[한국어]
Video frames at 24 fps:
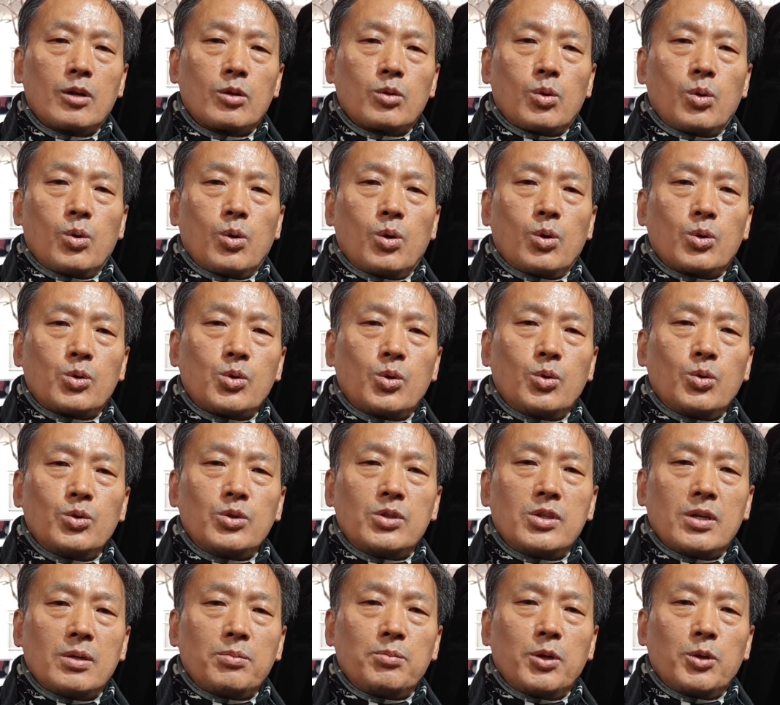또 좋은
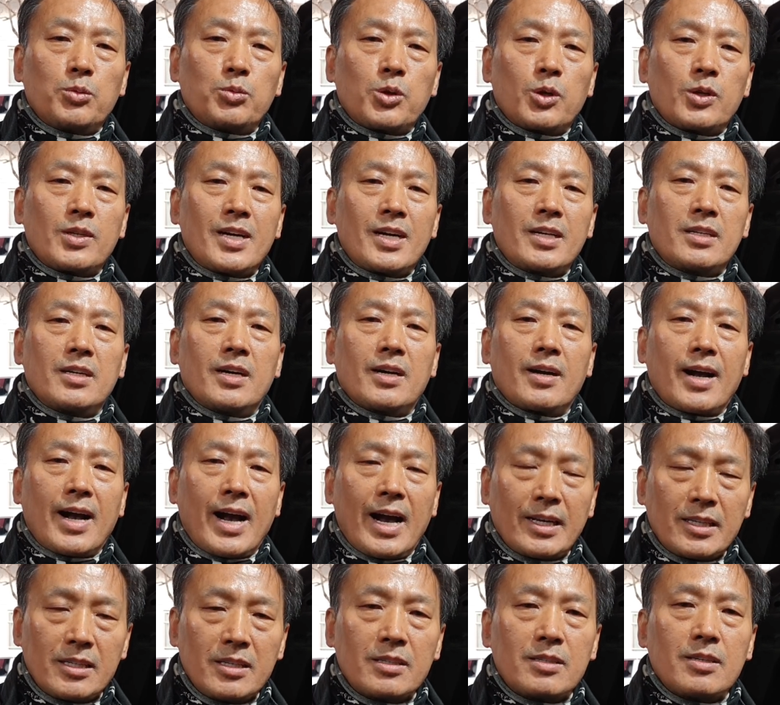정비업소
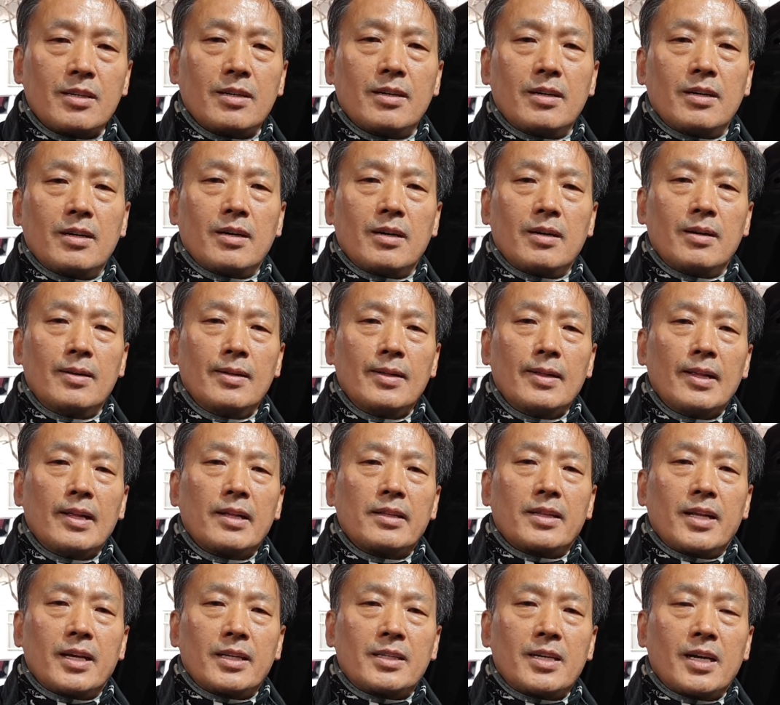찾아가셔서
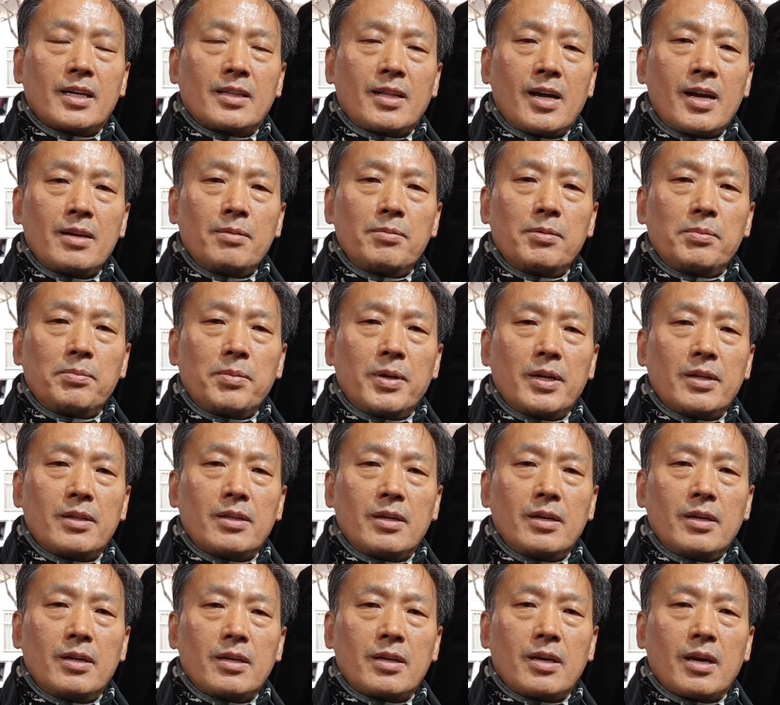내 차 타이밍
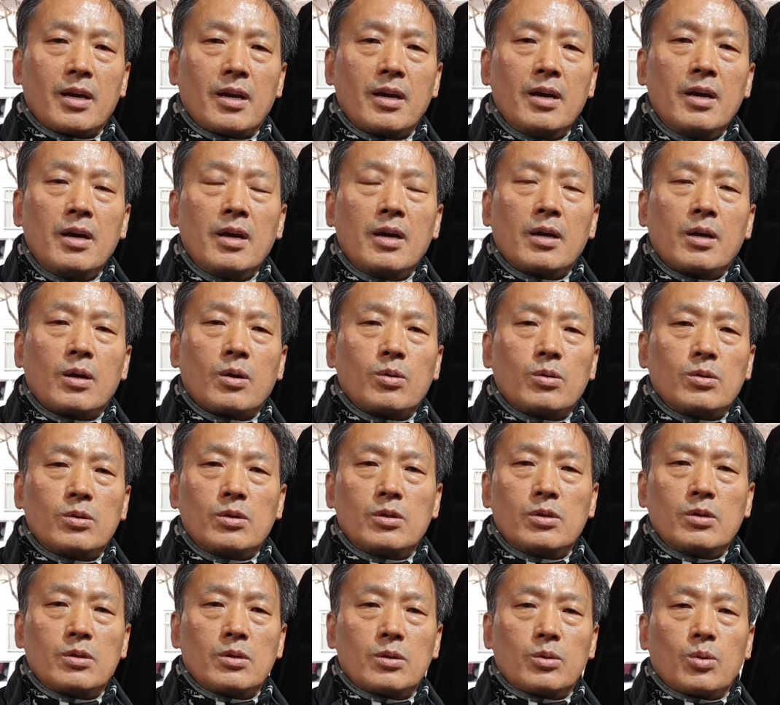벨트를 이렇게
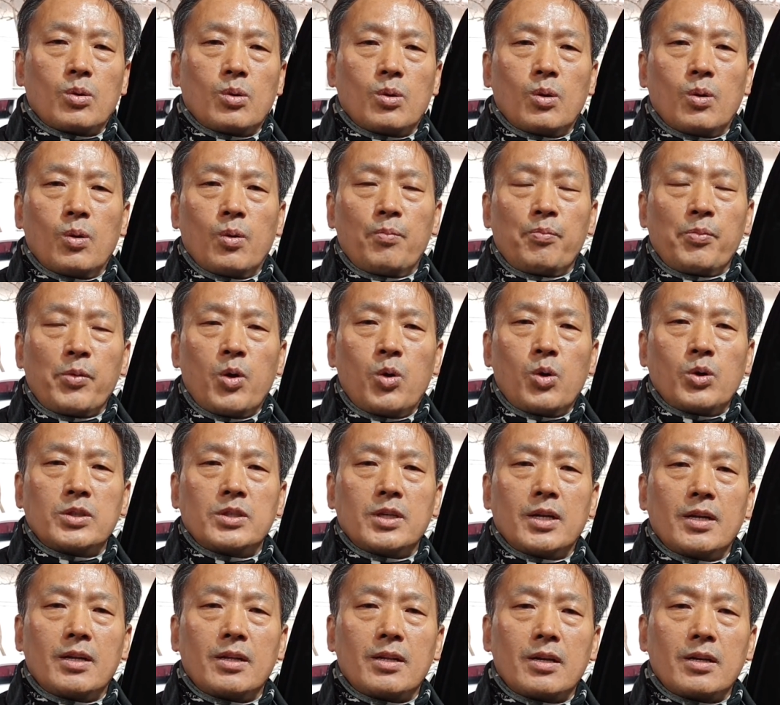뭐또 그 혹시
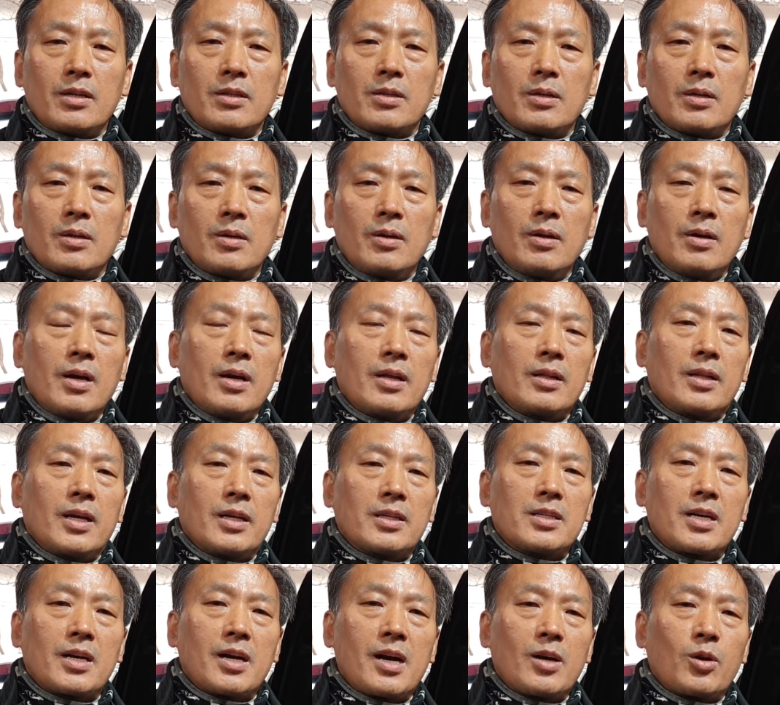예를 들어서 내
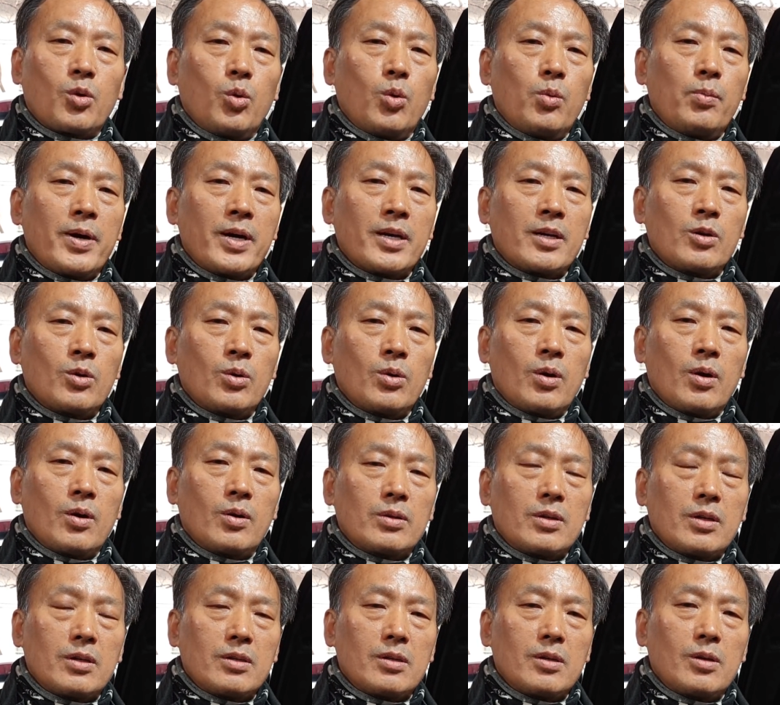차가 한 5만 키로
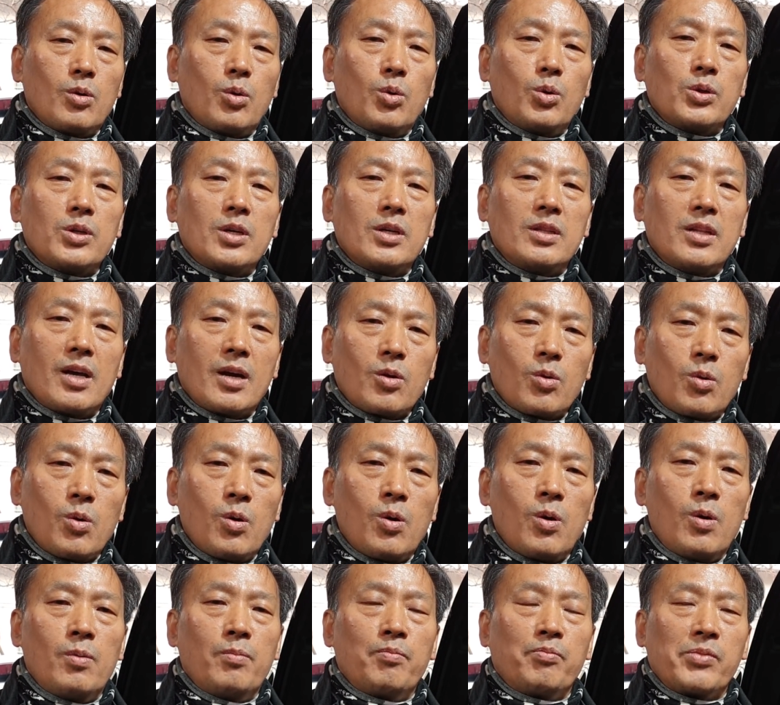어저 저 5년
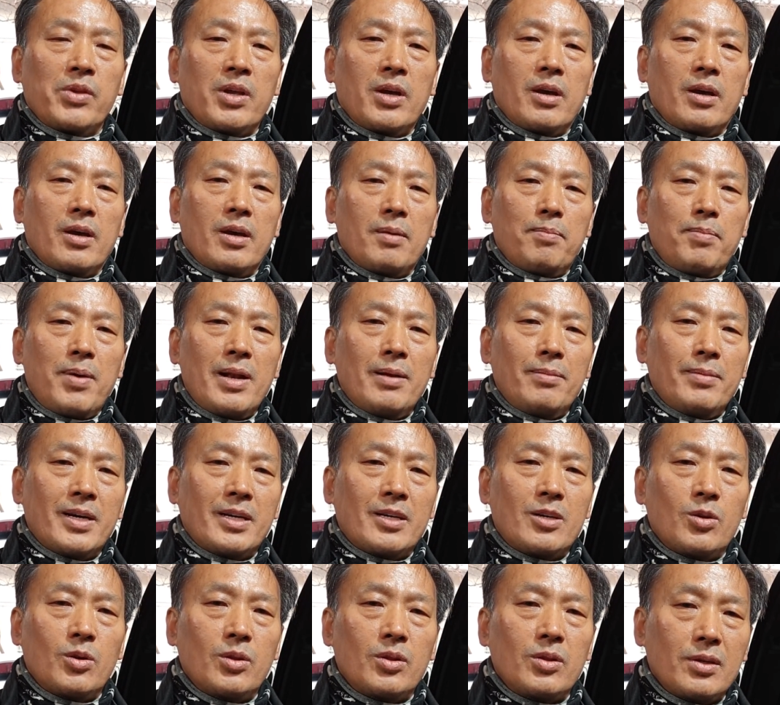됐고 8만 예,
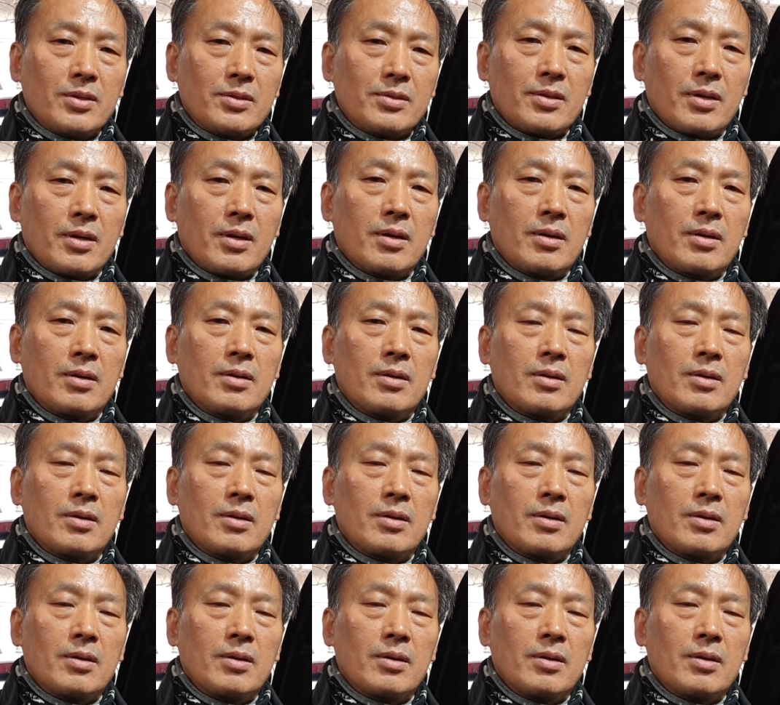키로 뛰었어.